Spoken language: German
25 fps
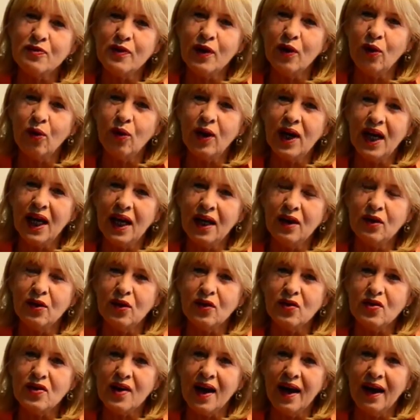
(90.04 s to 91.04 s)
für alle,
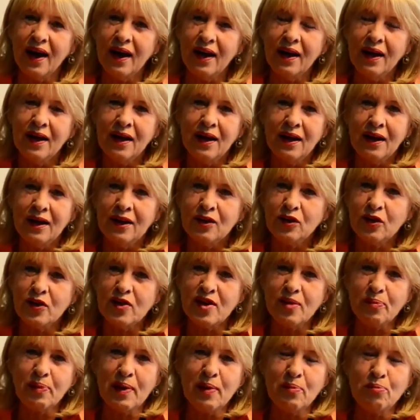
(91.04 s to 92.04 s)
dass er, dass
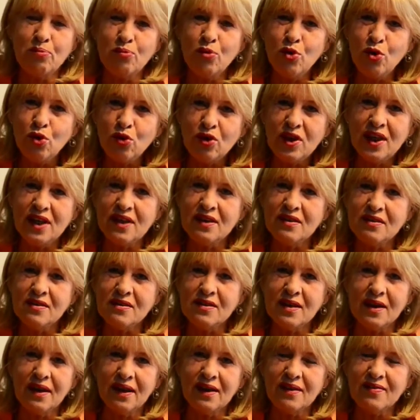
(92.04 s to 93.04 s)
er bemüht ist,
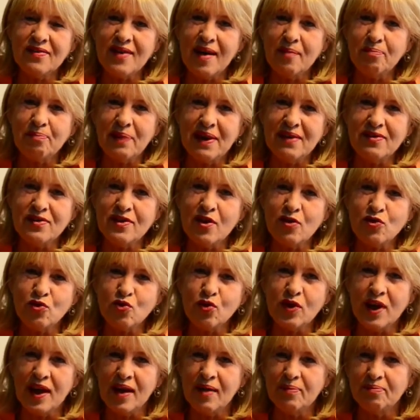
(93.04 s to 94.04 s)
äh, sein Bestes
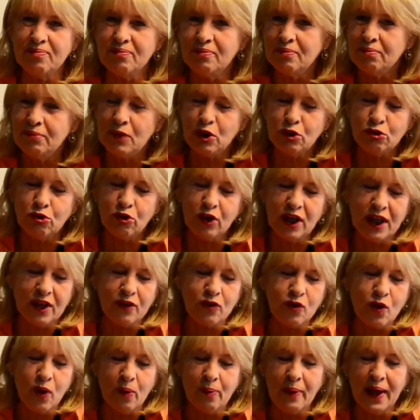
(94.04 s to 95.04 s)
zu geben mit alle
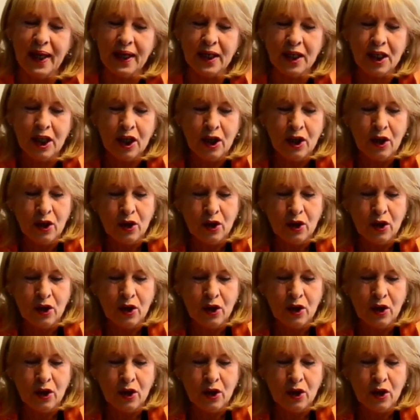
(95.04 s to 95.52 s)
zusammen.